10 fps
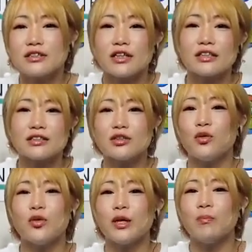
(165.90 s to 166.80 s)
活
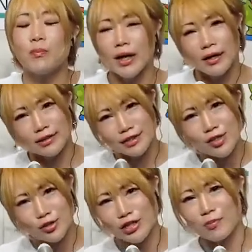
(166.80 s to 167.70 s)
動いっぱい、
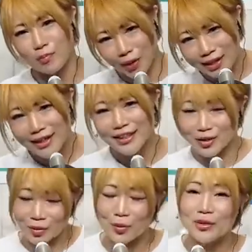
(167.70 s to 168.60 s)
活力いっぱい
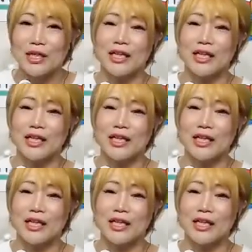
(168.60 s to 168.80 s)
の、